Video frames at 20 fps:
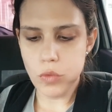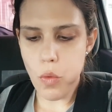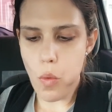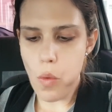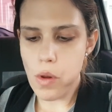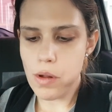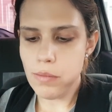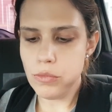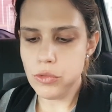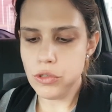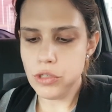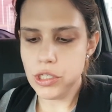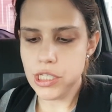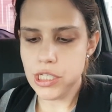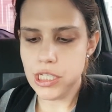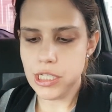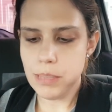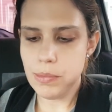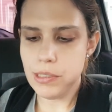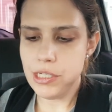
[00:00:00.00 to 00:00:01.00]
O
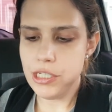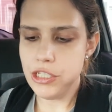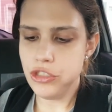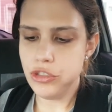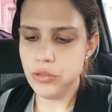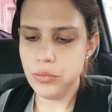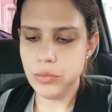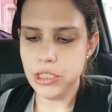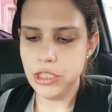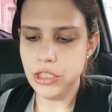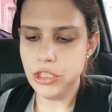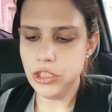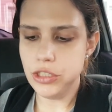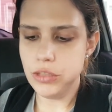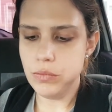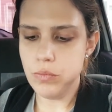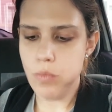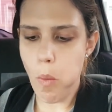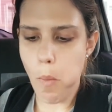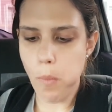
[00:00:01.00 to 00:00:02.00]
hambúrguer
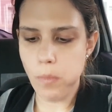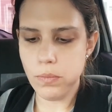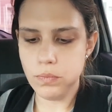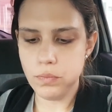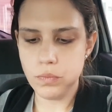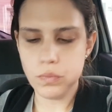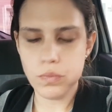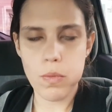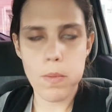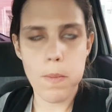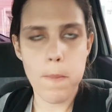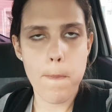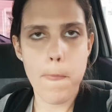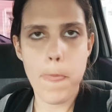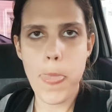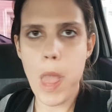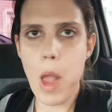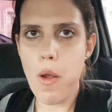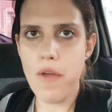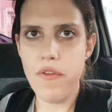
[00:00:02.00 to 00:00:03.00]
aparentemente
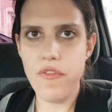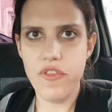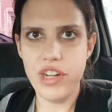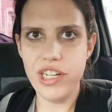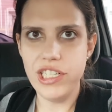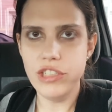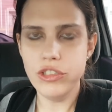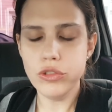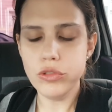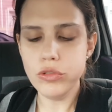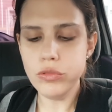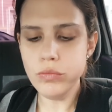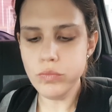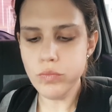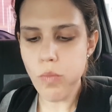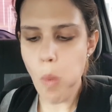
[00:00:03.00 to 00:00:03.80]
não é fresco.